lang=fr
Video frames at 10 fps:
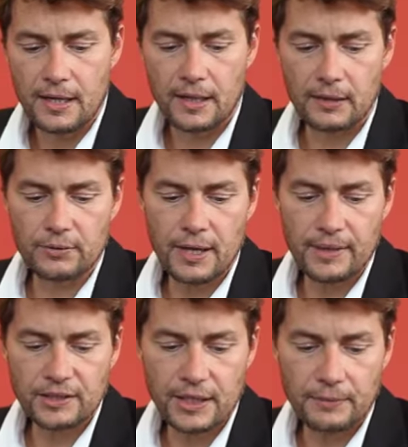Et on a un
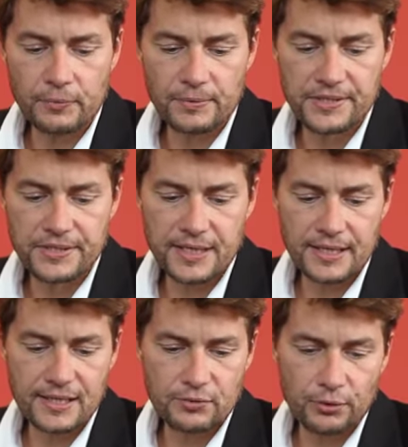marché de la
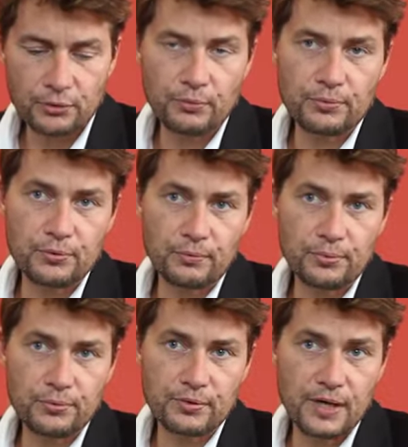publicité qui s'oriente de plus en
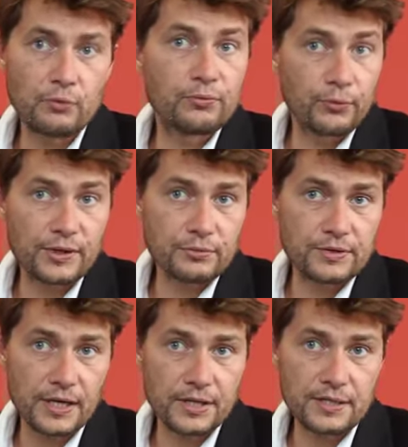plus là où vont les
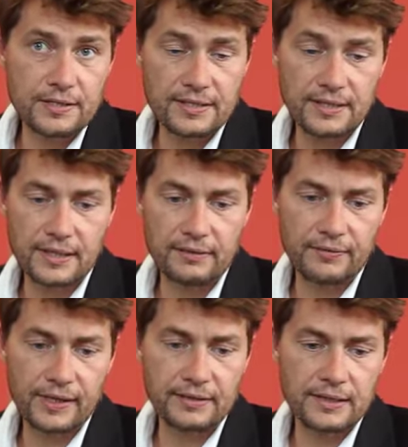usages, c'est-à-dire
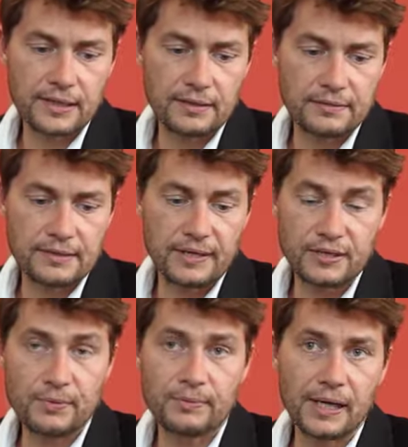vers des euh,
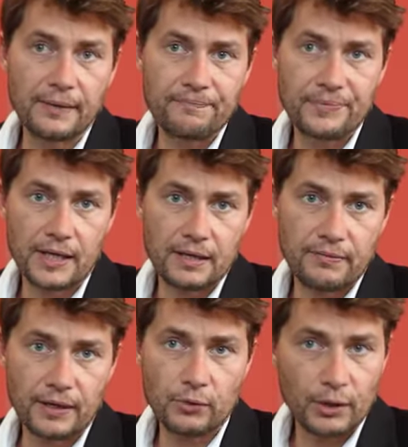devices mobiles et
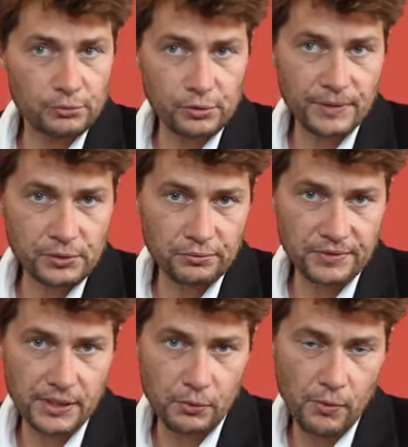vers de la consommation
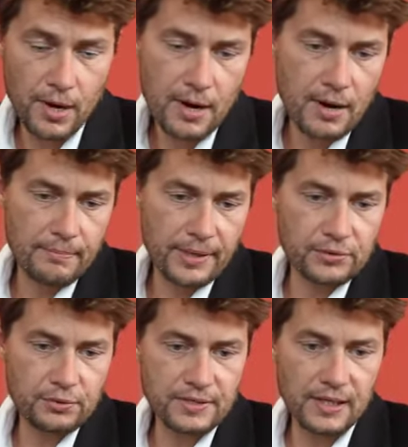vidéo,
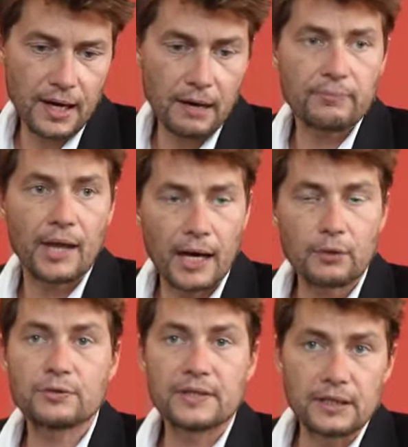parce que c'est là, à
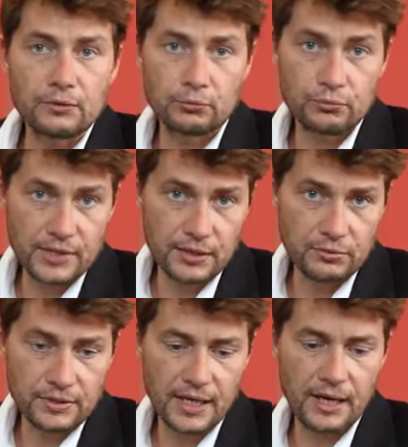côté de tout ce qui
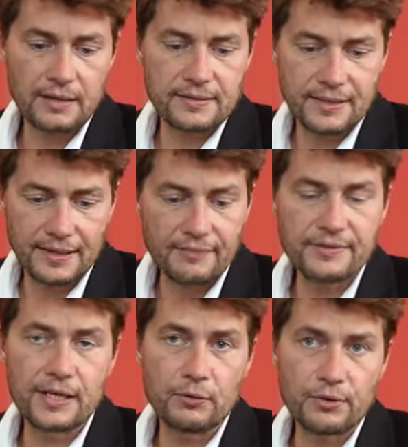est social, c'est la
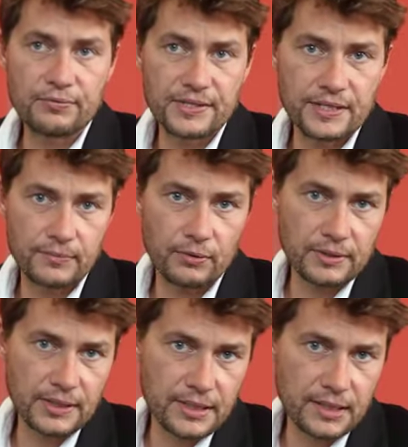vidéo
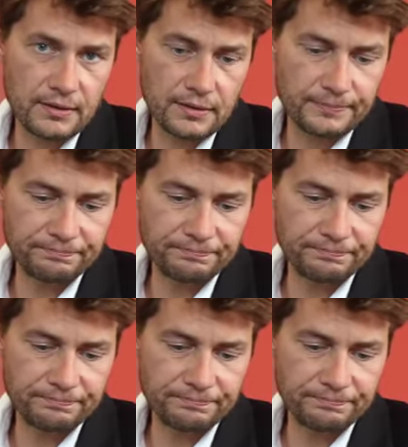effectivement qui, euh,